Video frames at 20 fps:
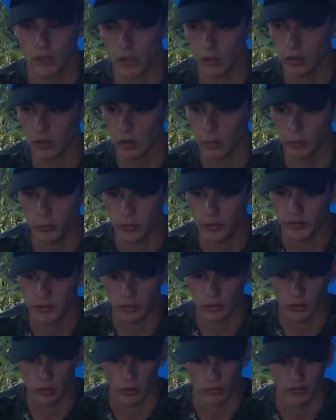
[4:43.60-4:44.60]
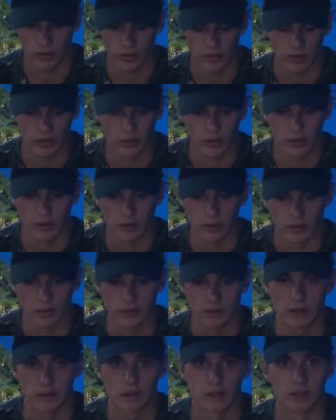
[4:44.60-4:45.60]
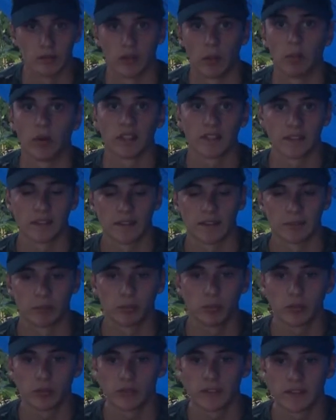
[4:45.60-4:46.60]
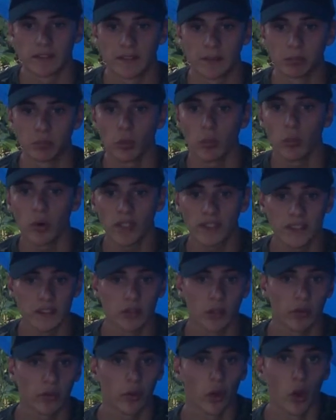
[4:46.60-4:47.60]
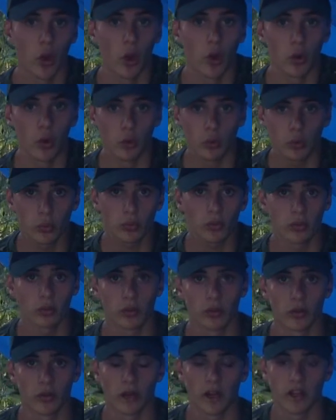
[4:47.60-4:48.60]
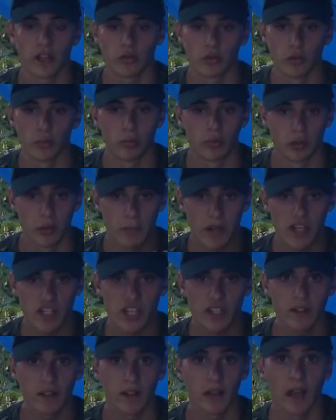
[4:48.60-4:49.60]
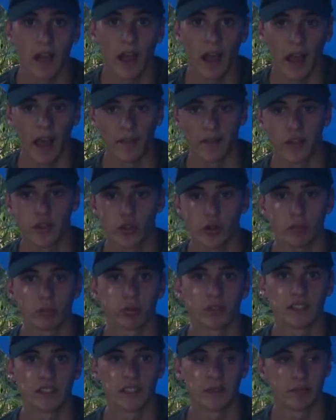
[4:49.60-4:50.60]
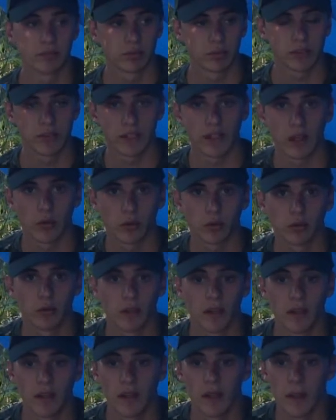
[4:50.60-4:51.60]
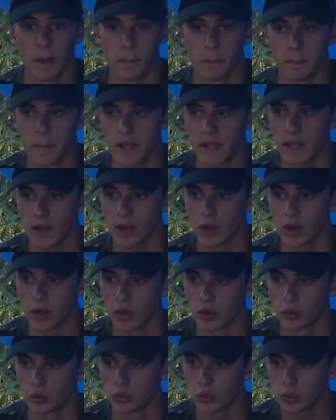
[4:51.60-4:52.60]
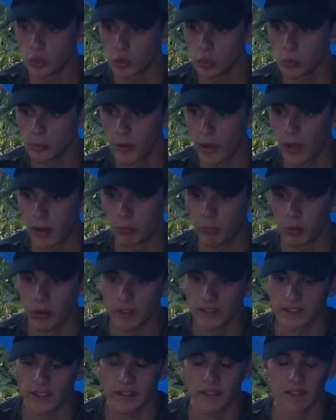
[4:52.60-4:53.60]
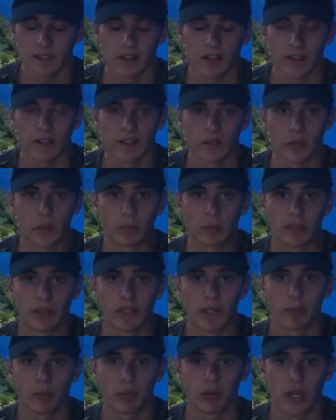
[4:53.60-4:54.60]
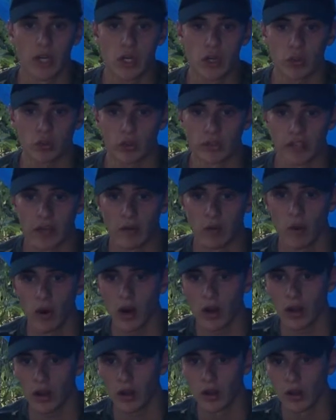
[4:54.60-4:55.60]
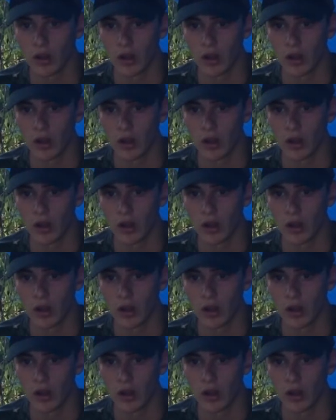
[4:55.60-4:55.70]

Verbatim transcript: enfin, c'est plutôt moi qui donne le nom de, de, ma chaîne à des gens pour qu'ils puissent la à trouver. Mais euh, du coup, par rapport à ça, c'est vrai, c'est compliqué pour les gens de savoir